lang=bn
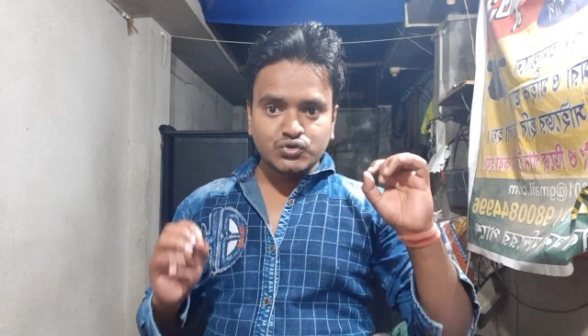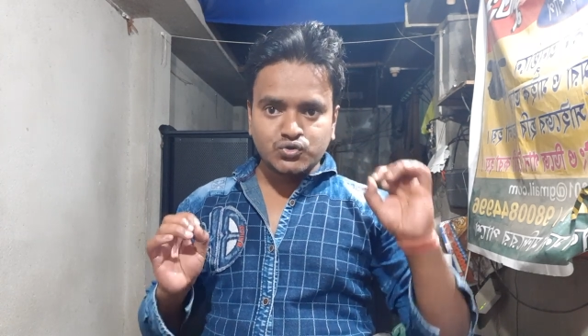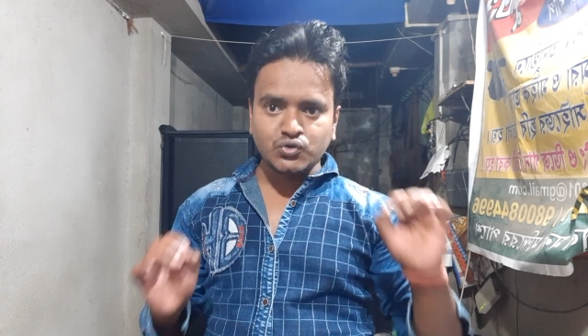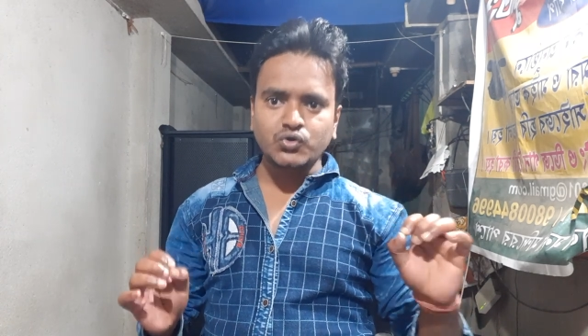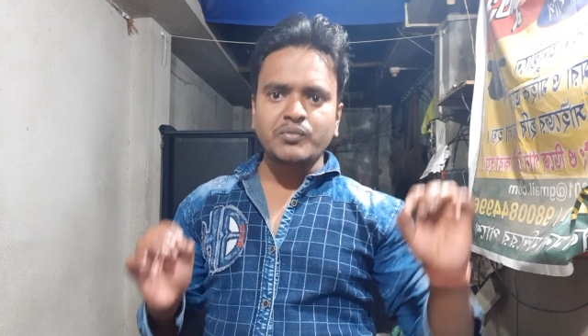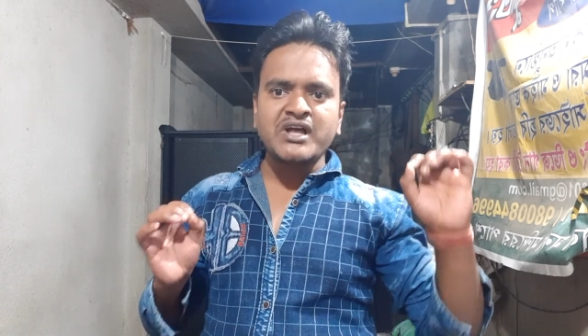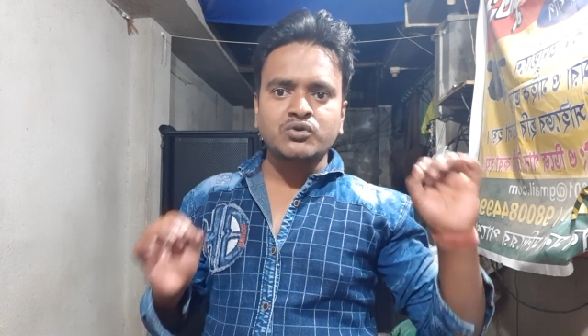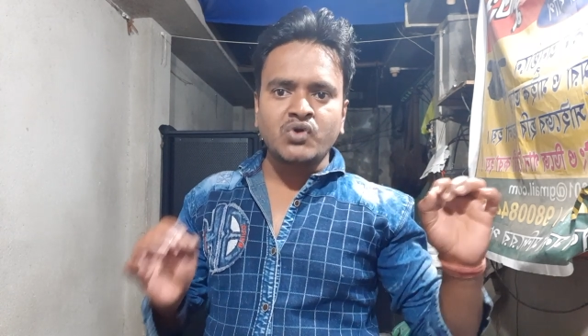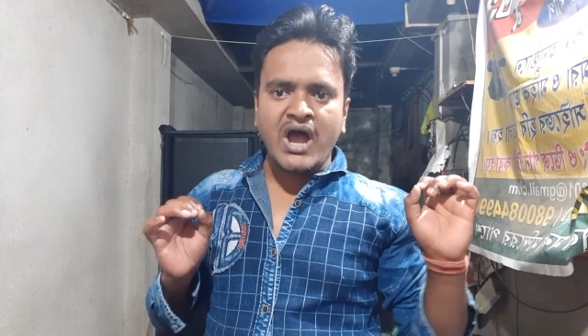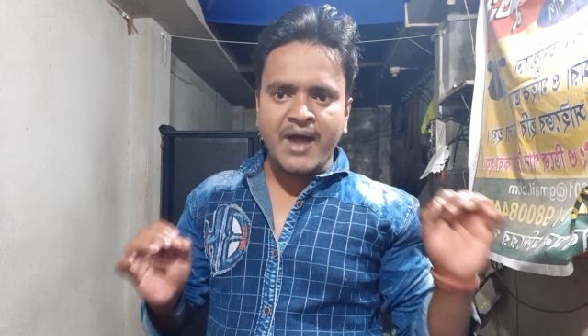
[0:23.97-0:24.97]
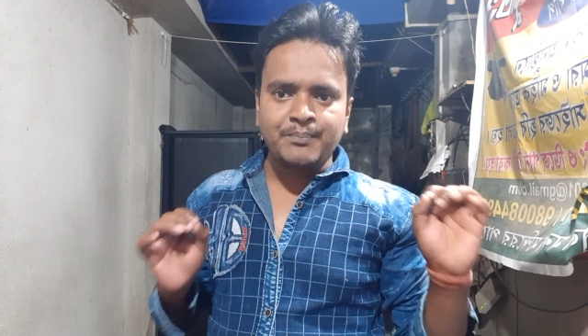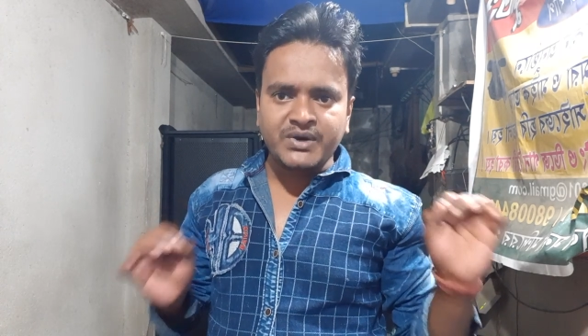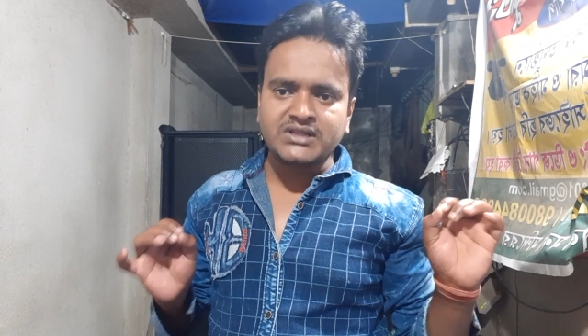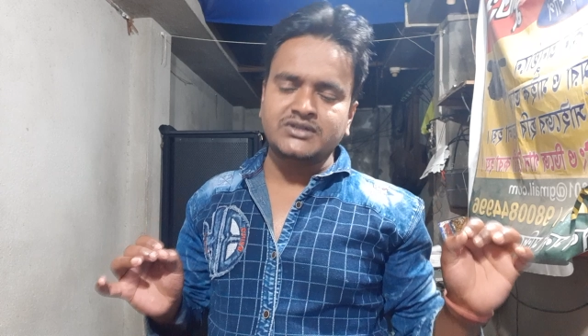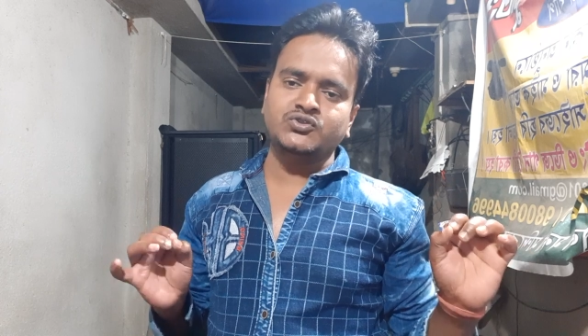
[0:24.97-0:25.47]
শুধুমাত্র
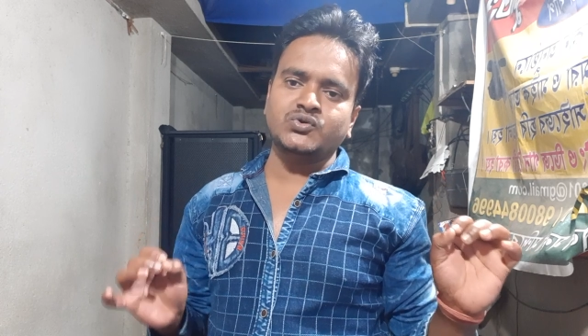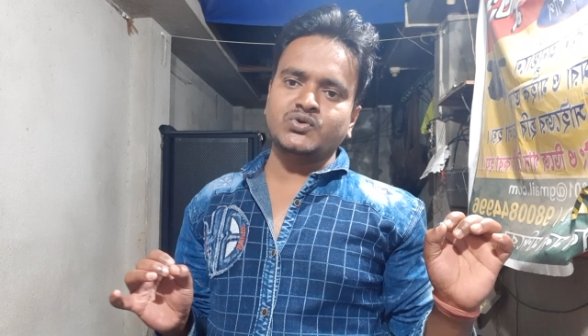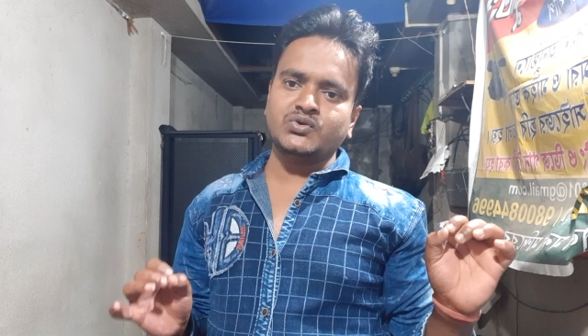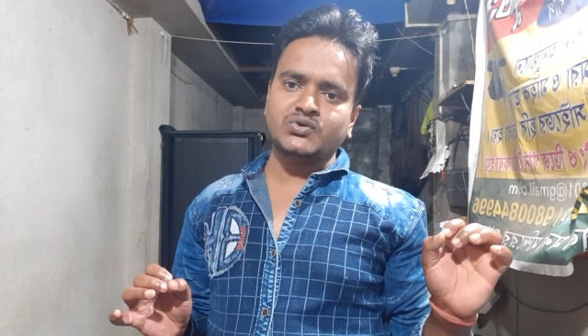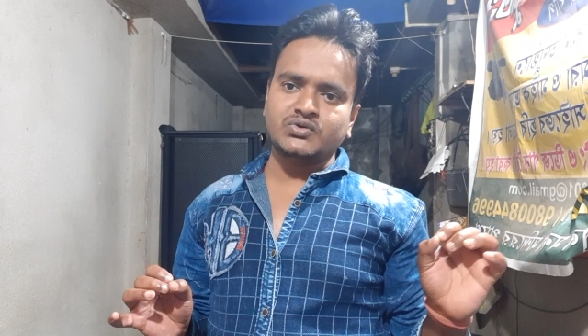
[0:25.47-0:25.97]
আপনাদের জন্য